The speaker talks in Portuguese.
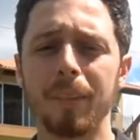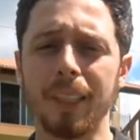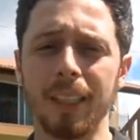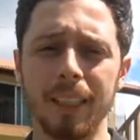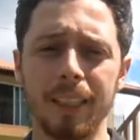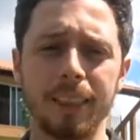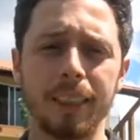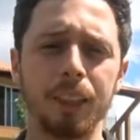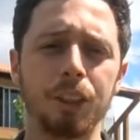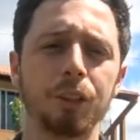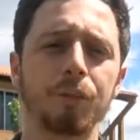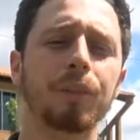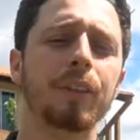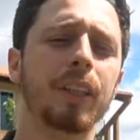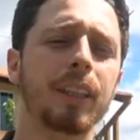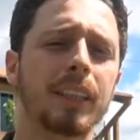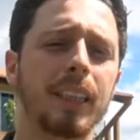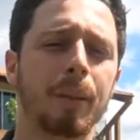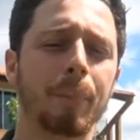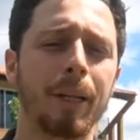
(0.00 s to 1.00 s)
Existe o
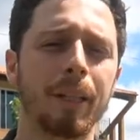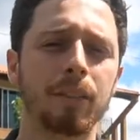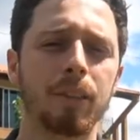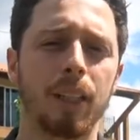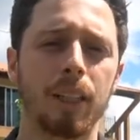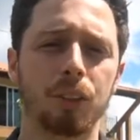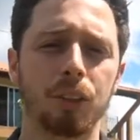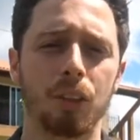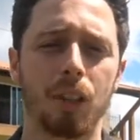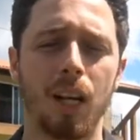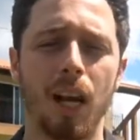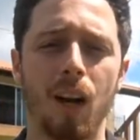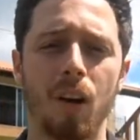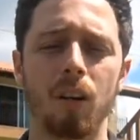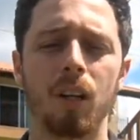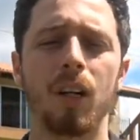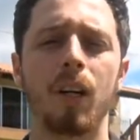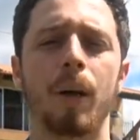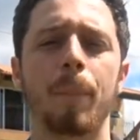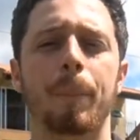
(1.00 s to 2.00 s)
financiamento tradicional
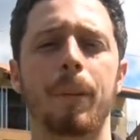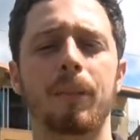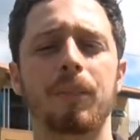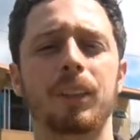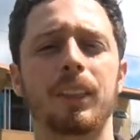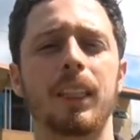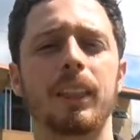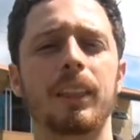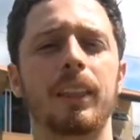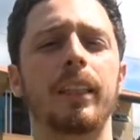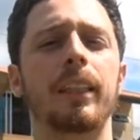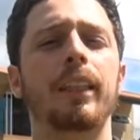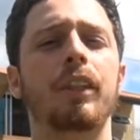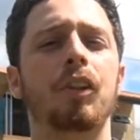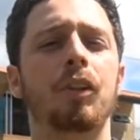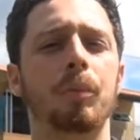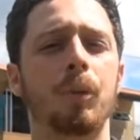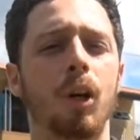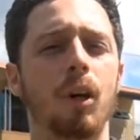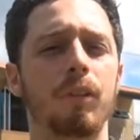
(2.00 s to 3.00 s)
para você adquirir um
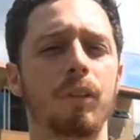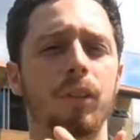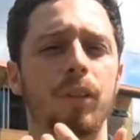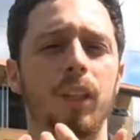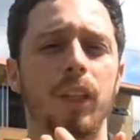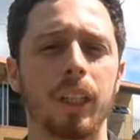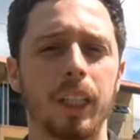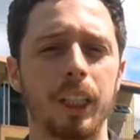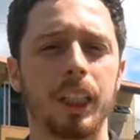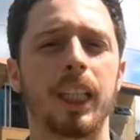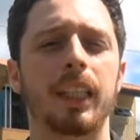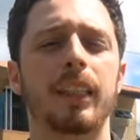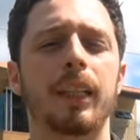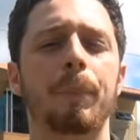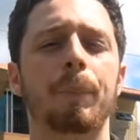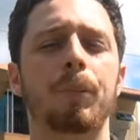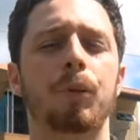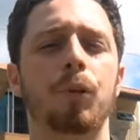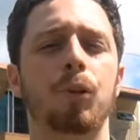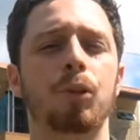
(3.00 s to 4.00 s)
imóvel que já está
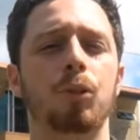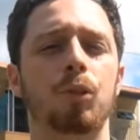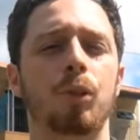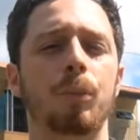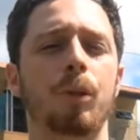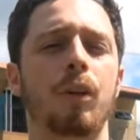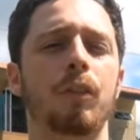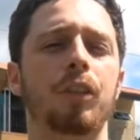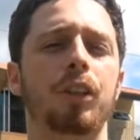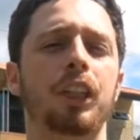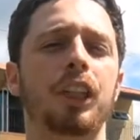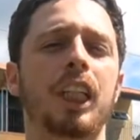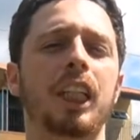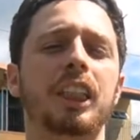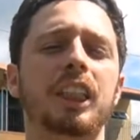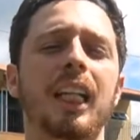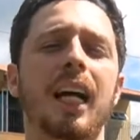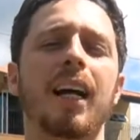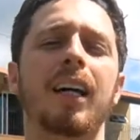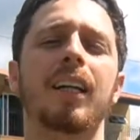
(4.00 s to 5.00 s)
pronto, um imóvel que já
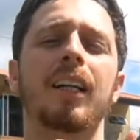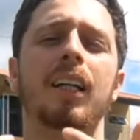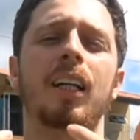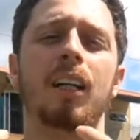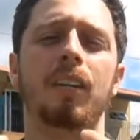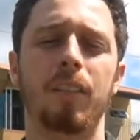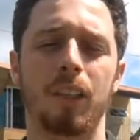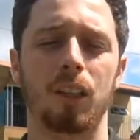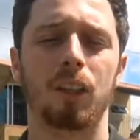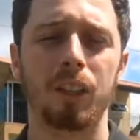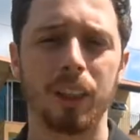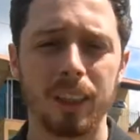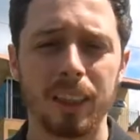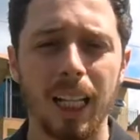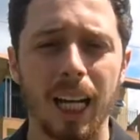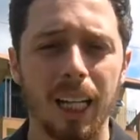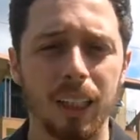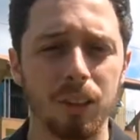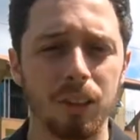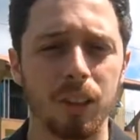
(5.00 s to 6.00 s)
está
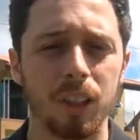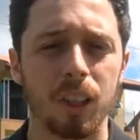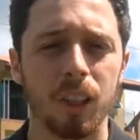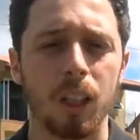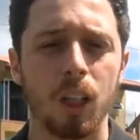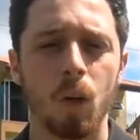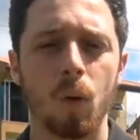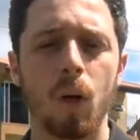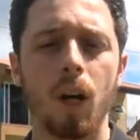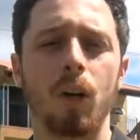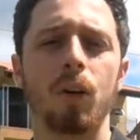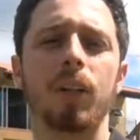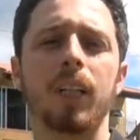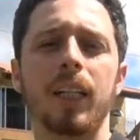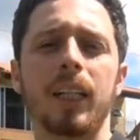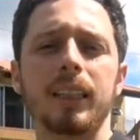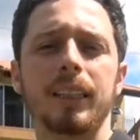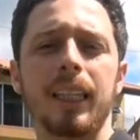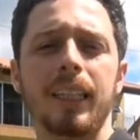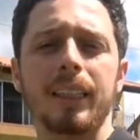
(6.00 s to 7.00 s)
valorizado. Qual o
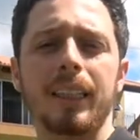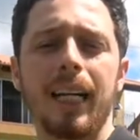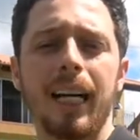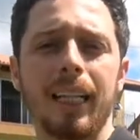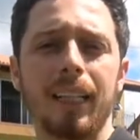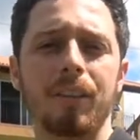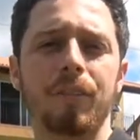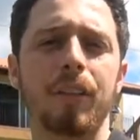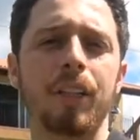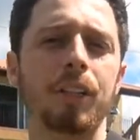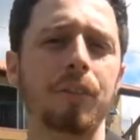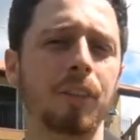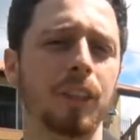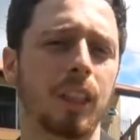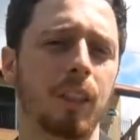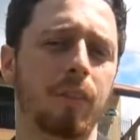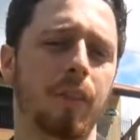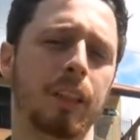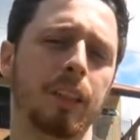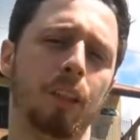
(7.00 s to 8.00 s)
grande detalhe? Em vez de
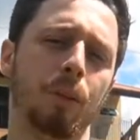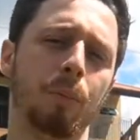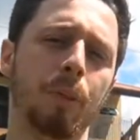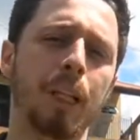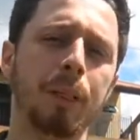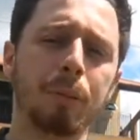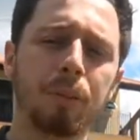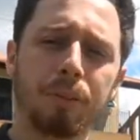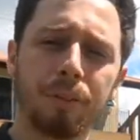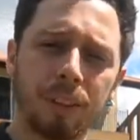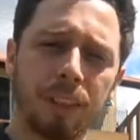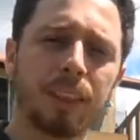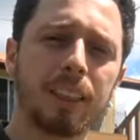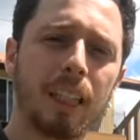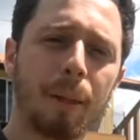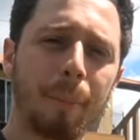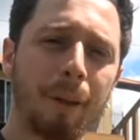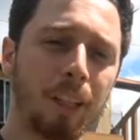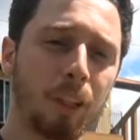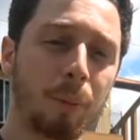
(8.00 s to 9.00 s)
você fazer o mesmo
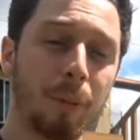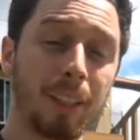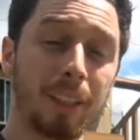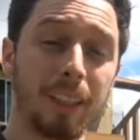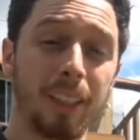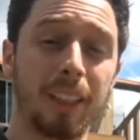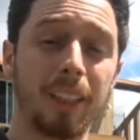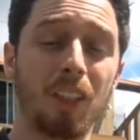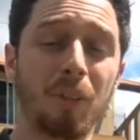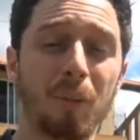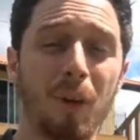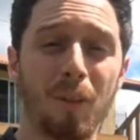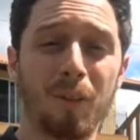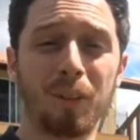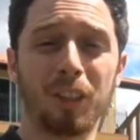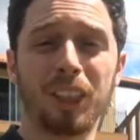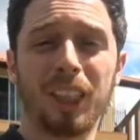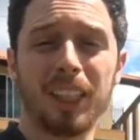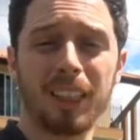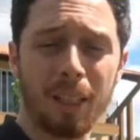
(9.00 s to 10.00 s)
financiamento para adquirir imóvel
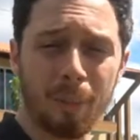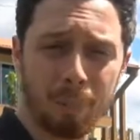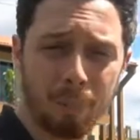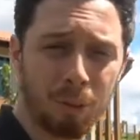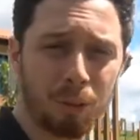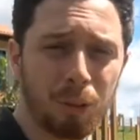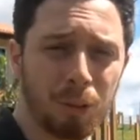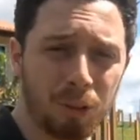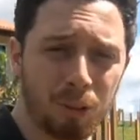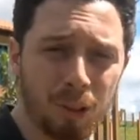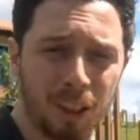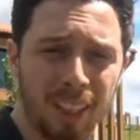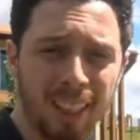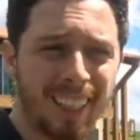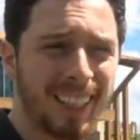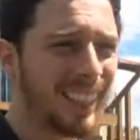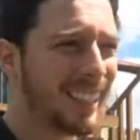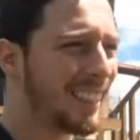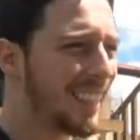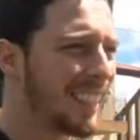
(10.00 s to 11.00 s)
que já está pronto,
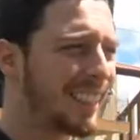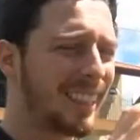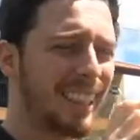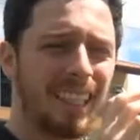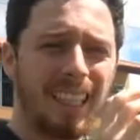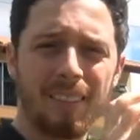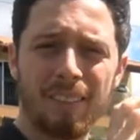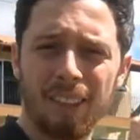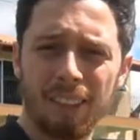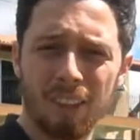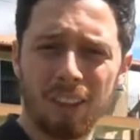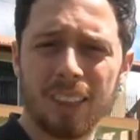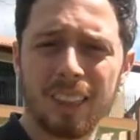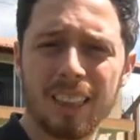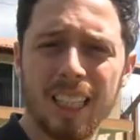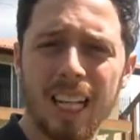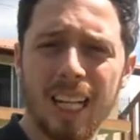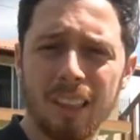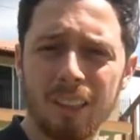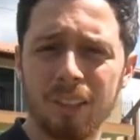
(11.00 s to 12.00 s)
que já está lá
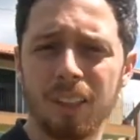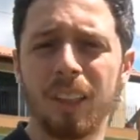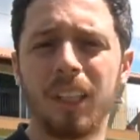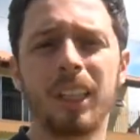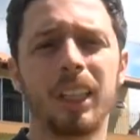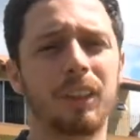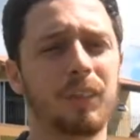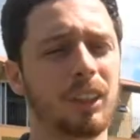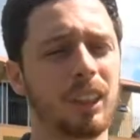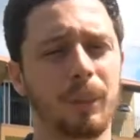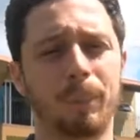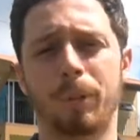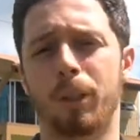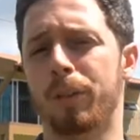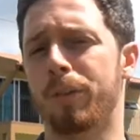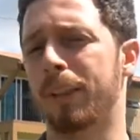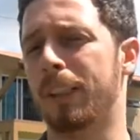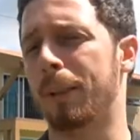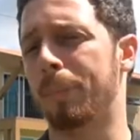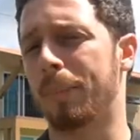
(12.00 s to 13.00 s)
valorizado, que você
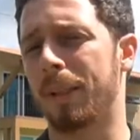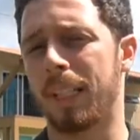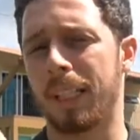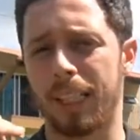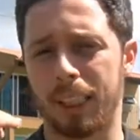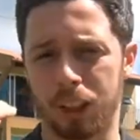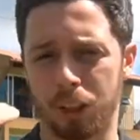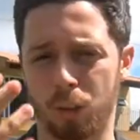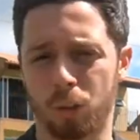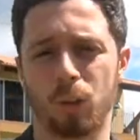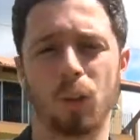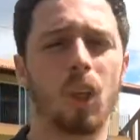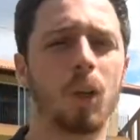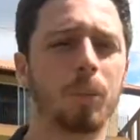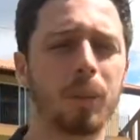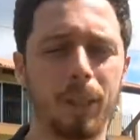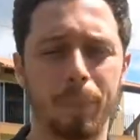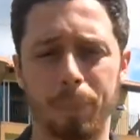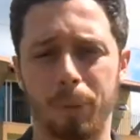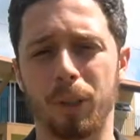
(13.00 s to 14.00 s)
pode fazer pela Caixa
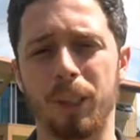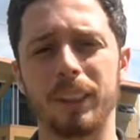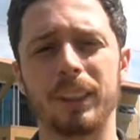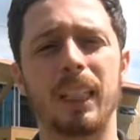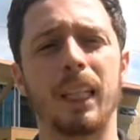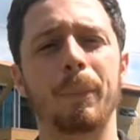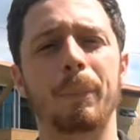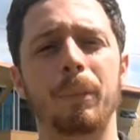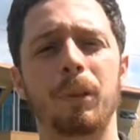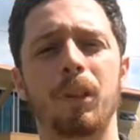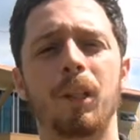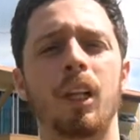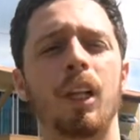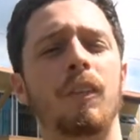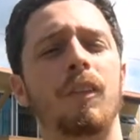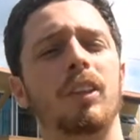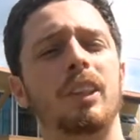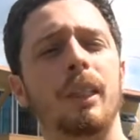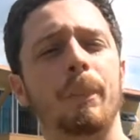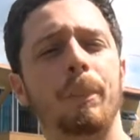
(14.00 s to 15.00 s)
Econômica, por exemplo,
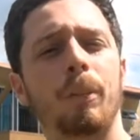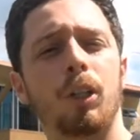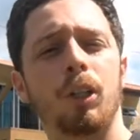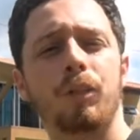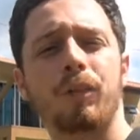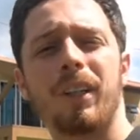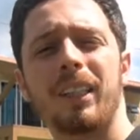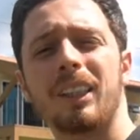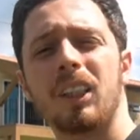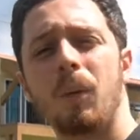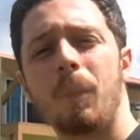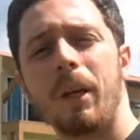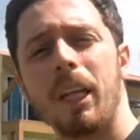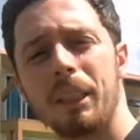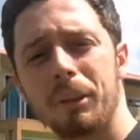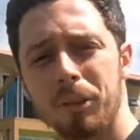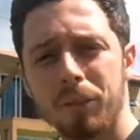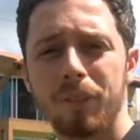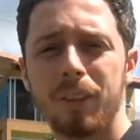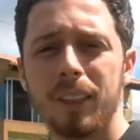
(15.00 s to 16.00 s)
você pode fazer o
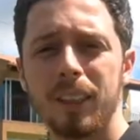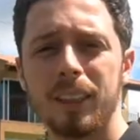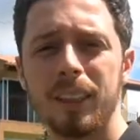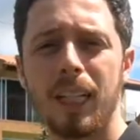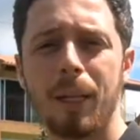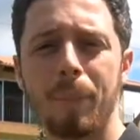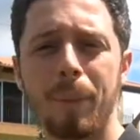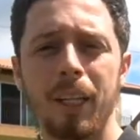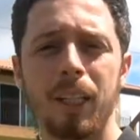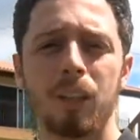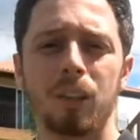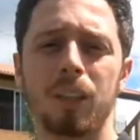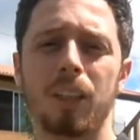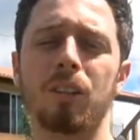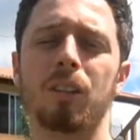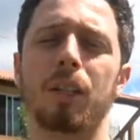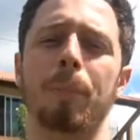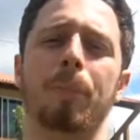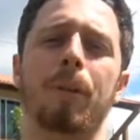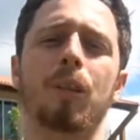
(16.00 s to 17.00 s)
mesmo financiamento
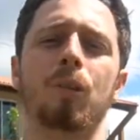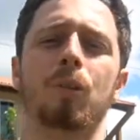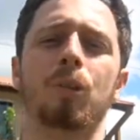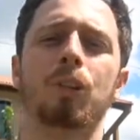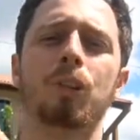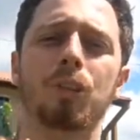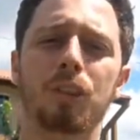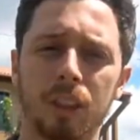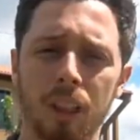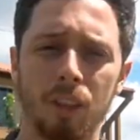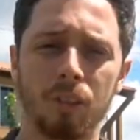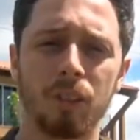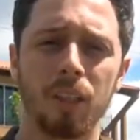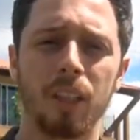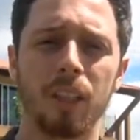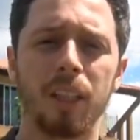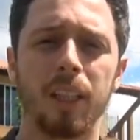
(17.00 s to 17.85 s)
sendo que para construção.